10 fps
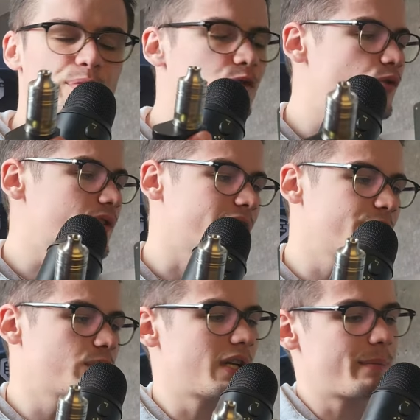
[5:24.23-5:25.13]
Je pense que
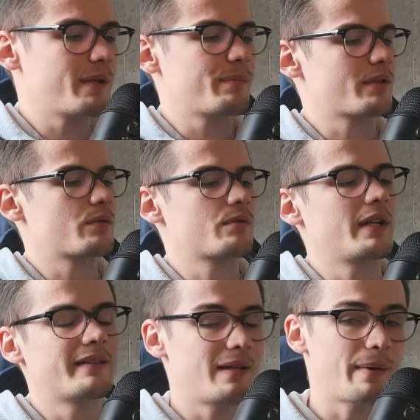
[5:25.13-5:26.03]
c'est un défaut de la mienne parce
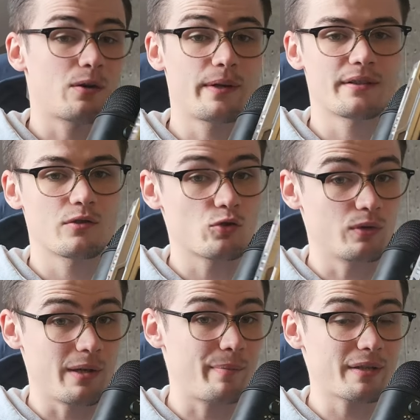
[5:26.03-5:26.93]
que sur la Telemac
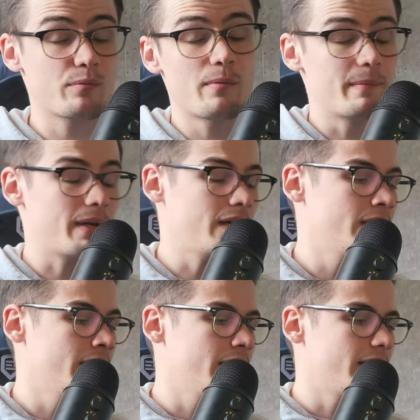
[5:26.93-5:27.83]
Quest, je ne l'ai pas ce
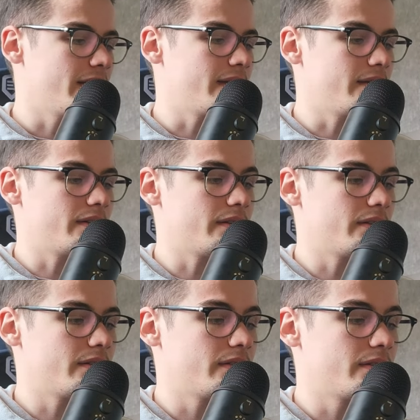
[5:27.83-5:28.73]
problème-là. Et
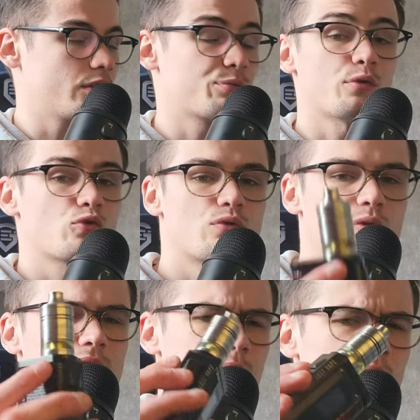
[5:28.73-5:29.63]
euh, je pense
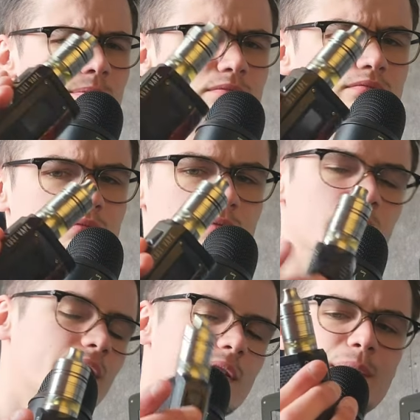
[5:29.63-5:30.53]
juste que c'est un problème
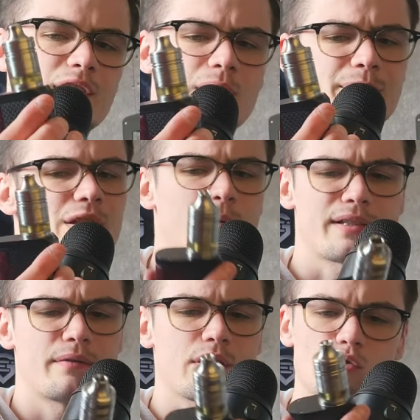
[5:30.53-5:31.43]
et que ça partira
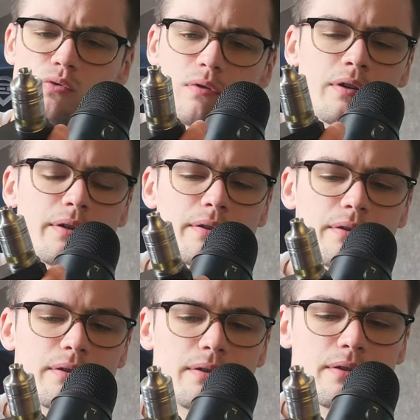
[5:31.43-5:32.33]
peut-être en SAV un jour.
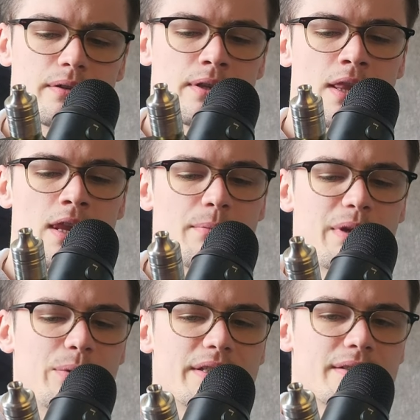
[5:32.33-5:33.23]
Euh,
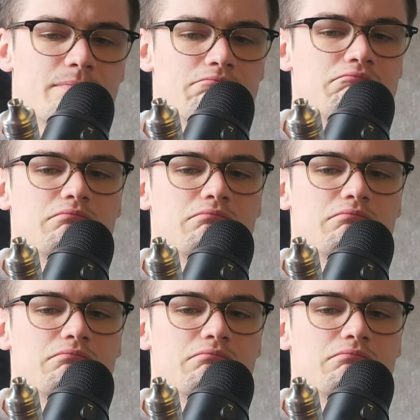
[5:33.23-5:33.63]
mais oui,